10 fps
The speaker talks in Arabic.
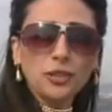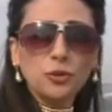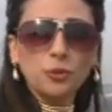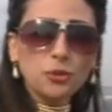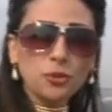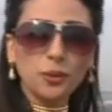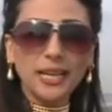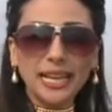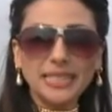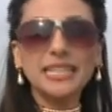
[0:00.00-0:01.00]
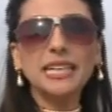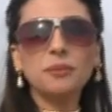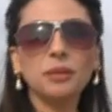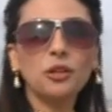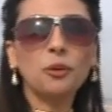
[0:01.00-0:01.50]
عيشوا ومشوا شويه
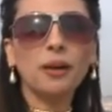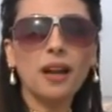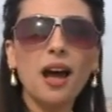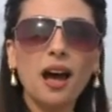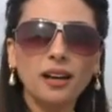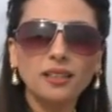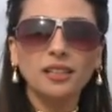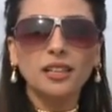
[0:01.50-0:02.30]
كتير من الامراء